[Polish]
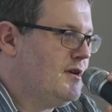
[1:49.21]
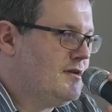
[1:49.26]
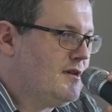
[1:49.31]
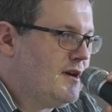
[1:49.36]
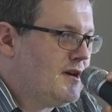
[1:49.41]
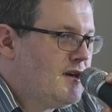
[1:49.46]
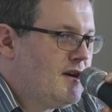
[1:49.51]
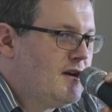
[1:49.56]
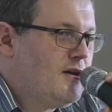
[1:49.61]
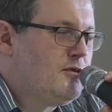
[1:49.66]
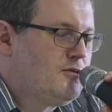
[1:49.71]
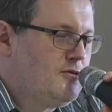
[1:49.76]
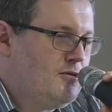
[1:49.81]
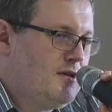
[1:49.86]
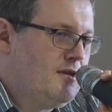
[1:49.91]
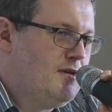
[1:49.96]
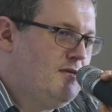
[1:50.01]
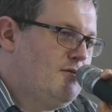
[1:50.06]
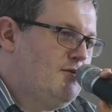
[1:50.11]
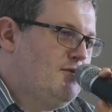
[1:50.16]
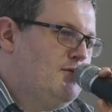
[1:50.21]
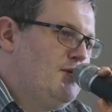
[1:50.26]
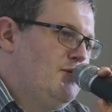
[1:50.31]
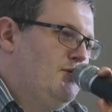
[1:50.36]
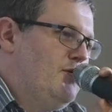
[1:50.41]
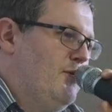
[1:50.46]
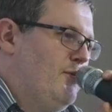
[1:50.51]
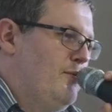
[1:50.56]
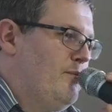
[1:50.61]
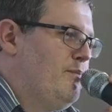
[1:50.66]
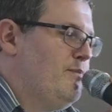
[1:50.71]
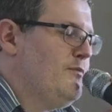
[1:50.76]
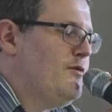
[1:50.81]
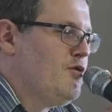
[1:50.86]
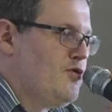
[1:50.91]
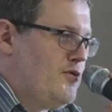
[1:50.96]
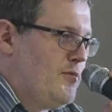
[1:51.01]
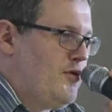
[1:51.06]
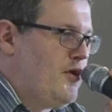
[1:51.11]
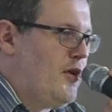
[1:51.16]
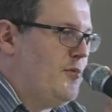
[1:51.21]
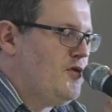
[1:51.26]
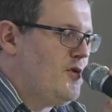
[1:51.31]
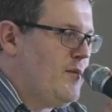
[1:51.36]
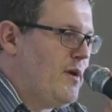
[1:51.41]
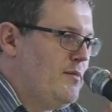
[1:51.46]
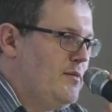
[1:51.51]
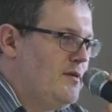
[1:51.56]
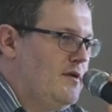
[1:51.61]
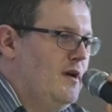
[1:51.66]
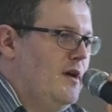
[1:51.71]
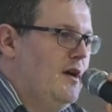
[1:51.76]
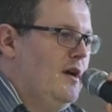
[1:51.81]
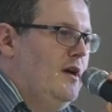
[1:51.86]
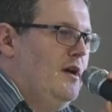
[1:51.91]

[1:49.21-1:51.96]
takiego, które, z którym no, w dużym stopniu mamy